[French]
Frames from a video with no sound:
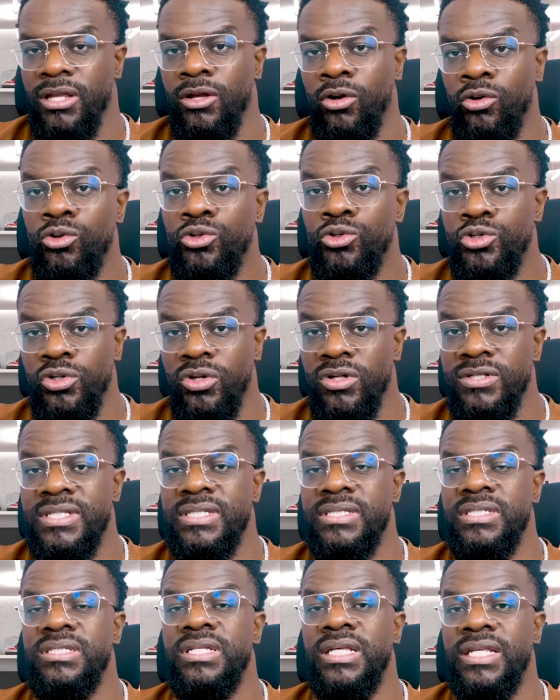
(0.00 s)
Et en l'occurrence,
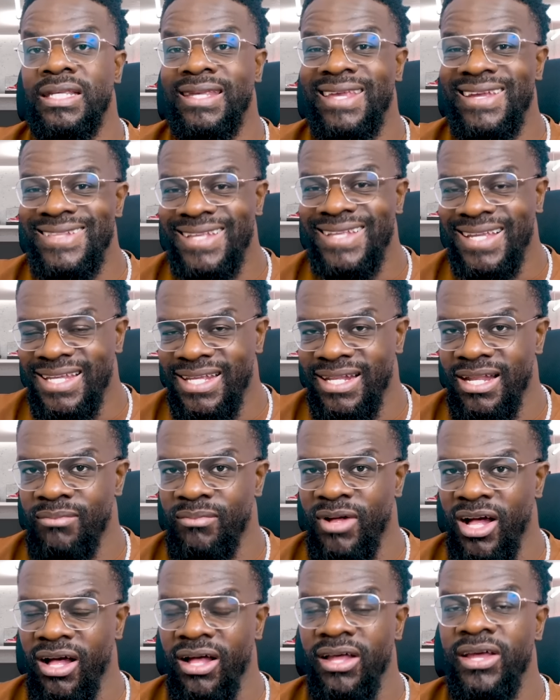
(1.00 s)
ici, c'est Kendrick
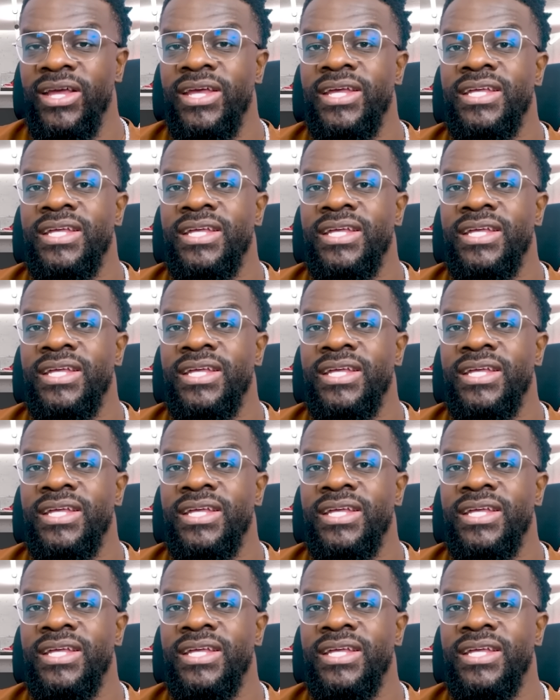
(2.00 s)
Lamar